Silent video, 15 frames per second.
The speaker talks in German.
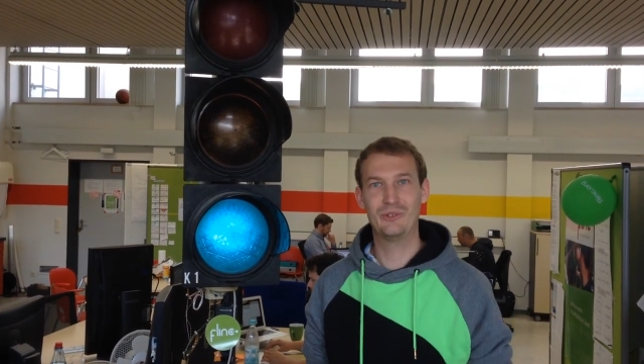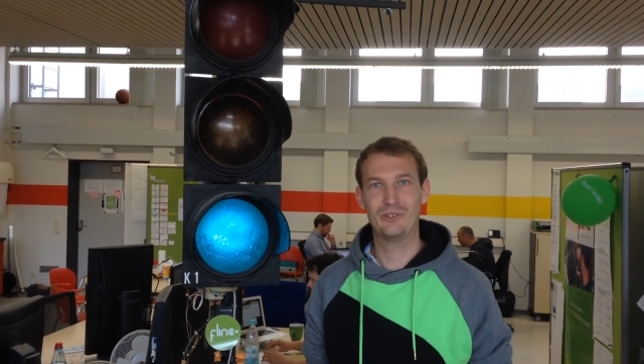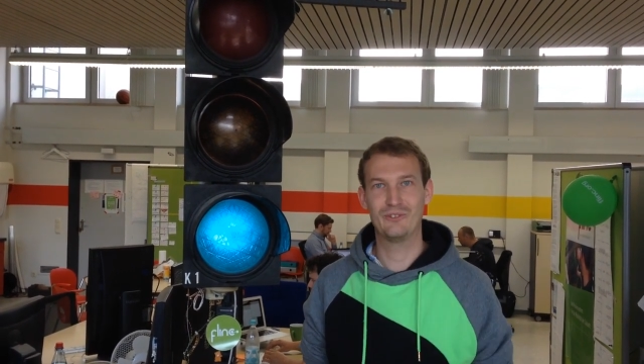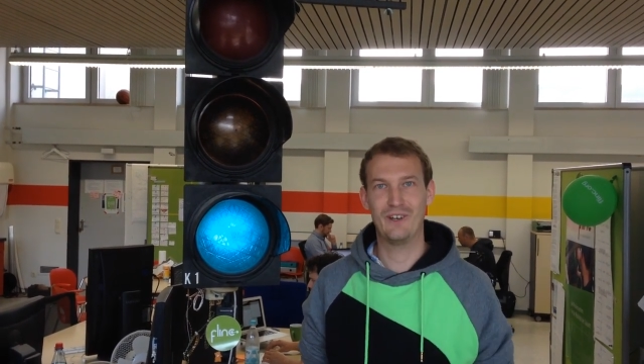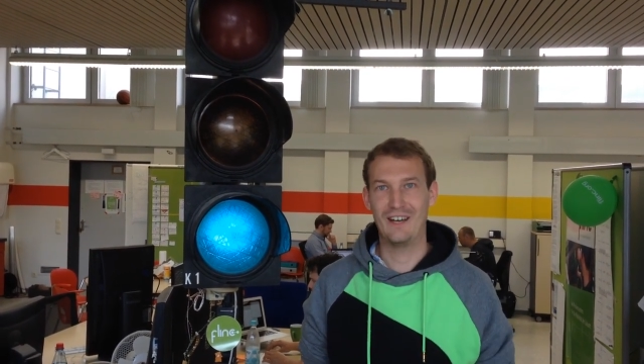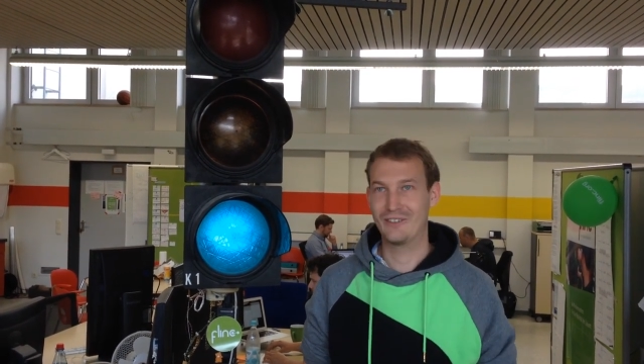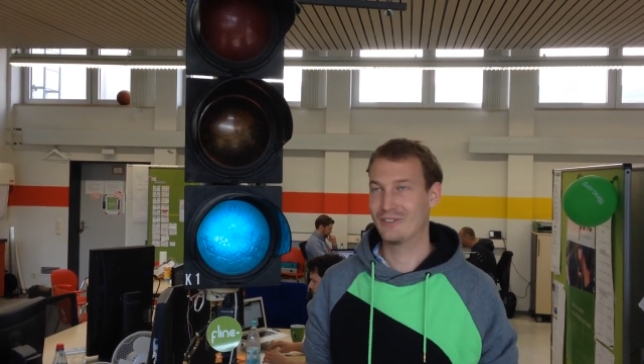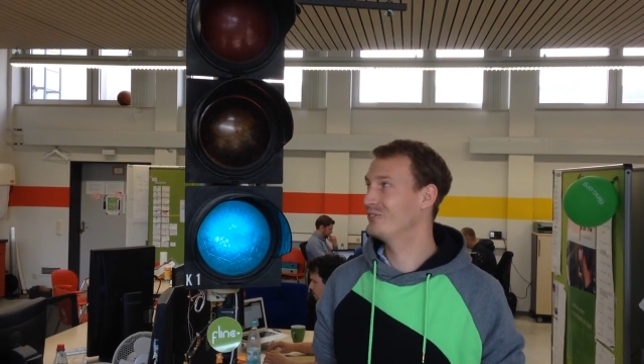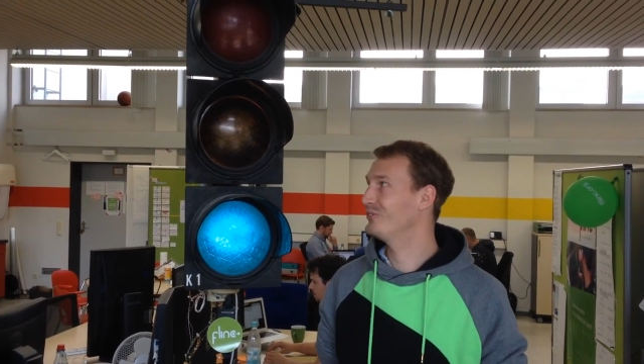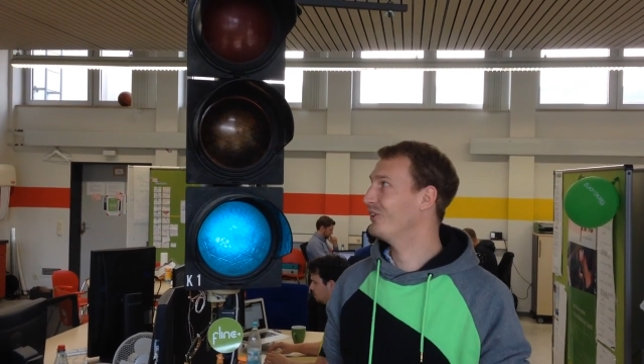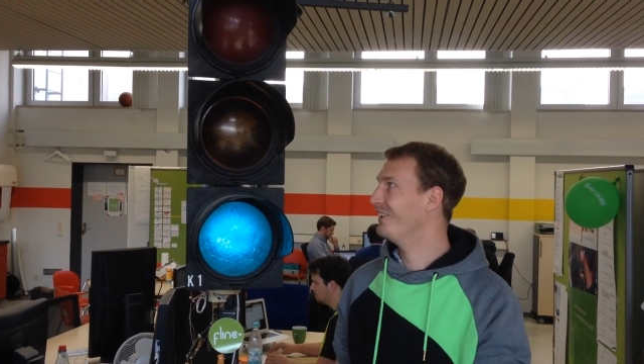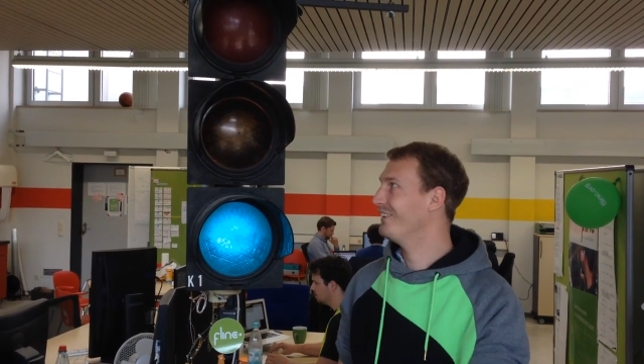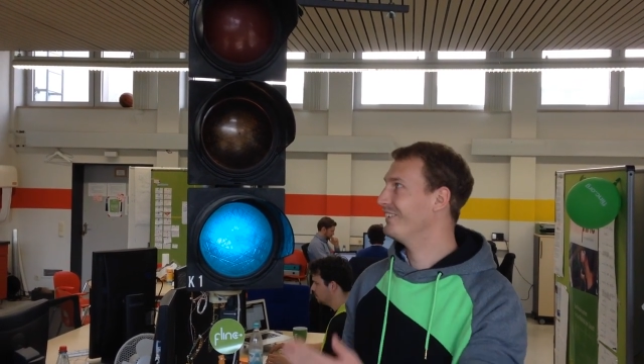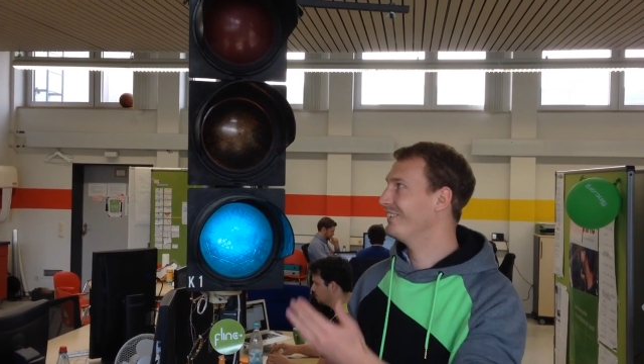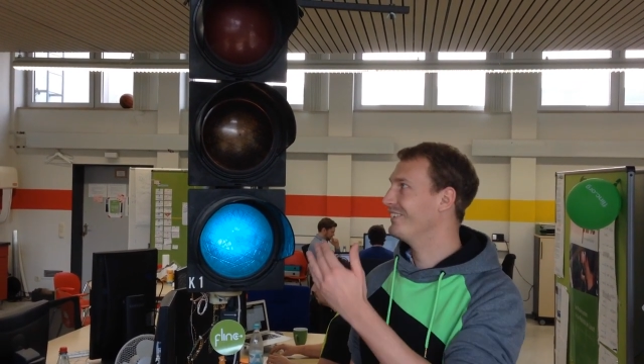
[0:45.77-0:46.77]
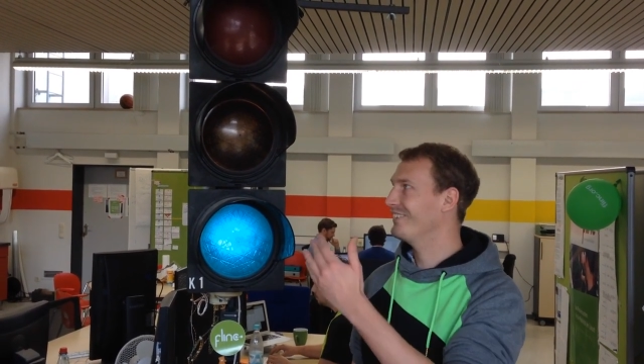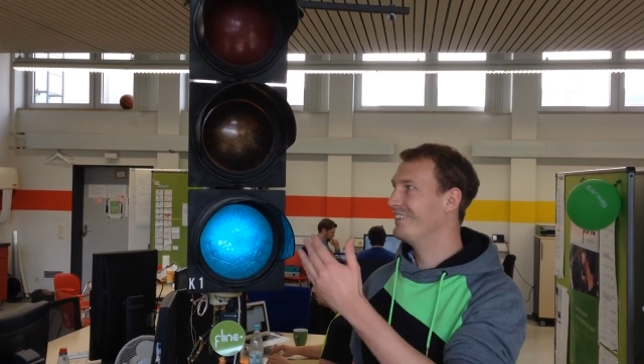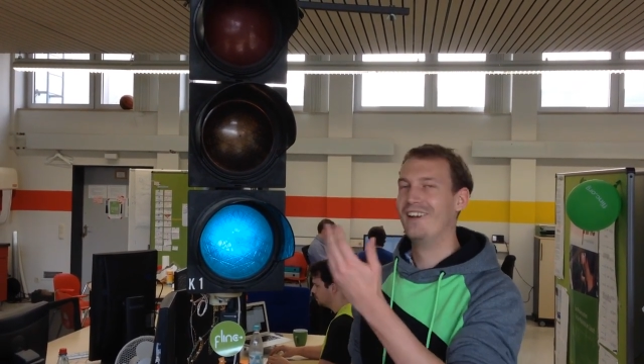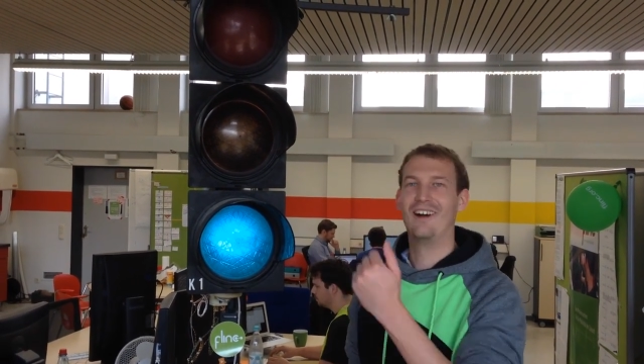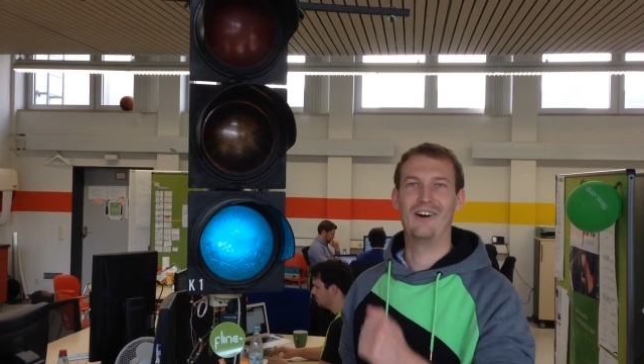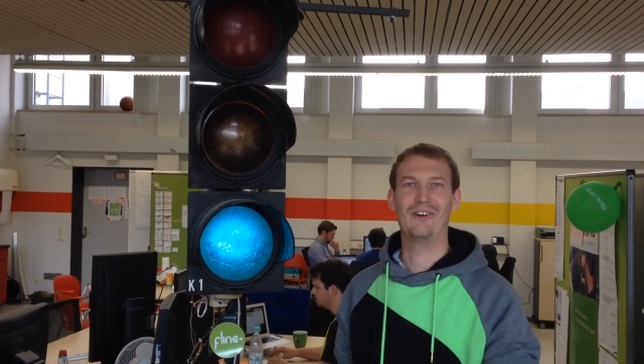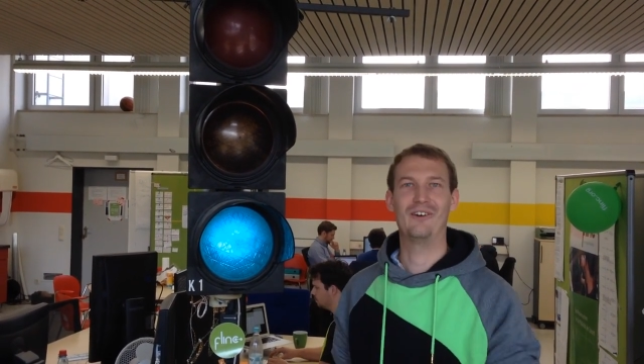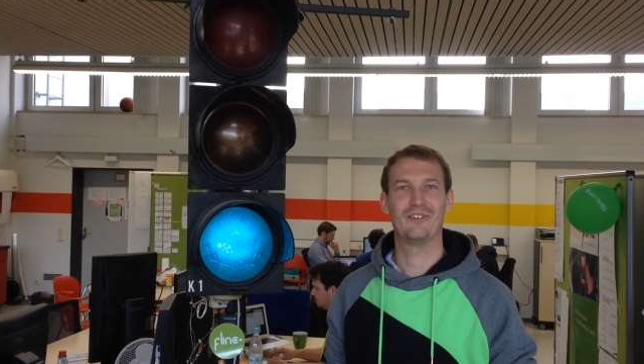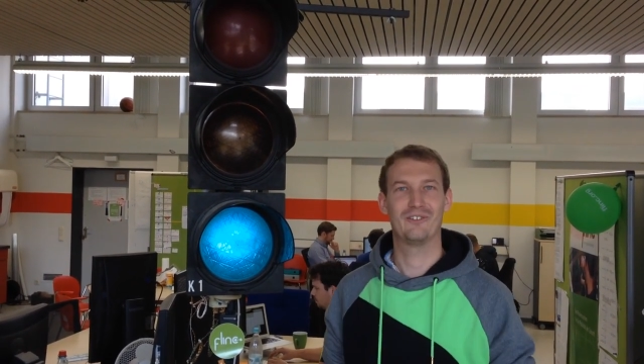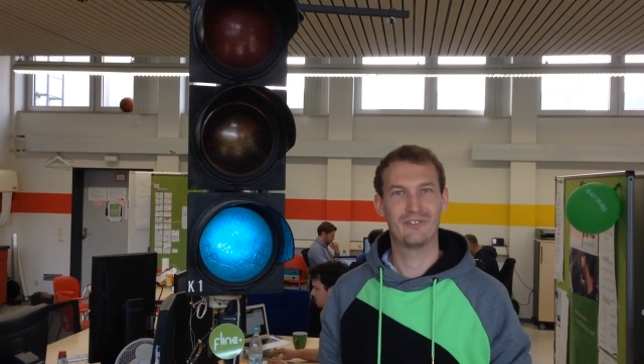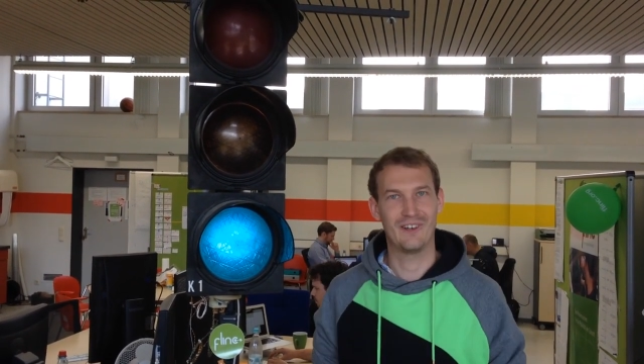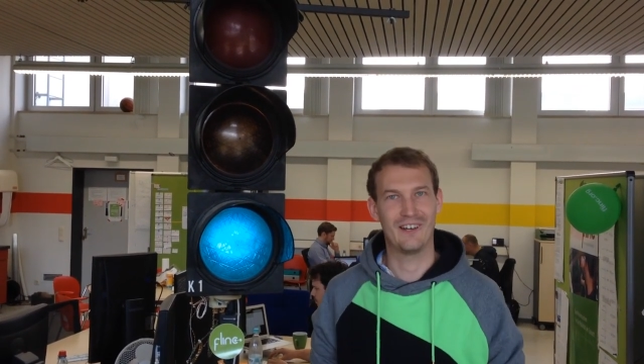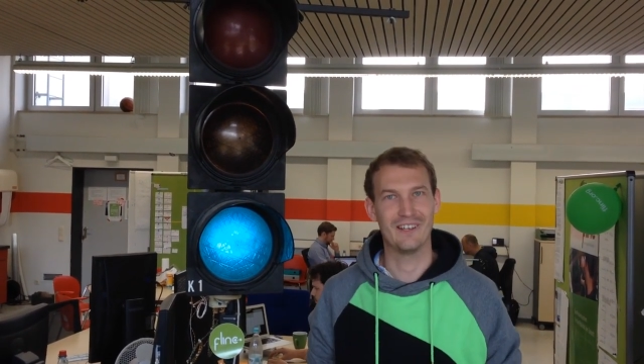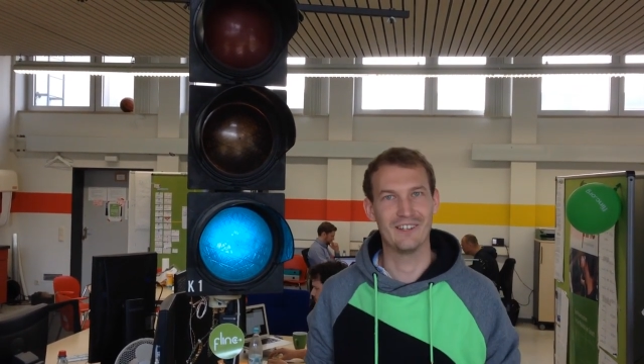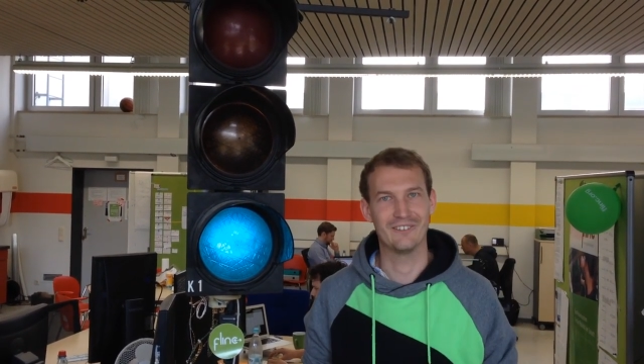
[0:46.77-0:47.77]
gute Fahrt und vor allen Dingen auch
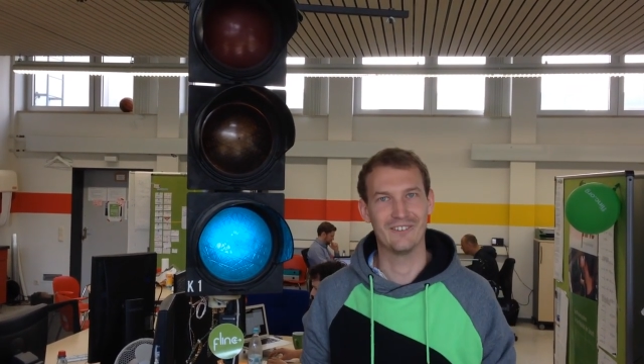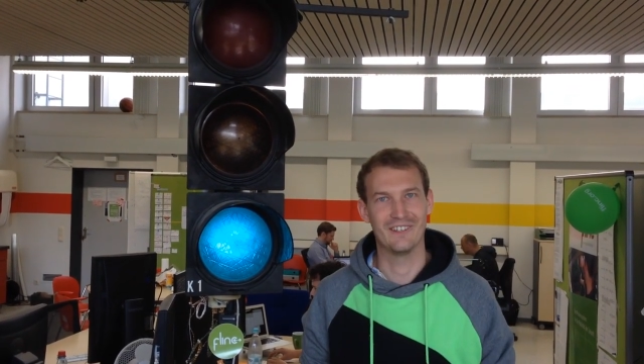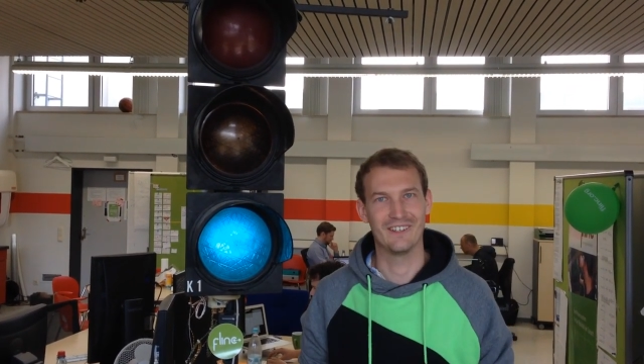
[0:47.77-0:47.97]
freie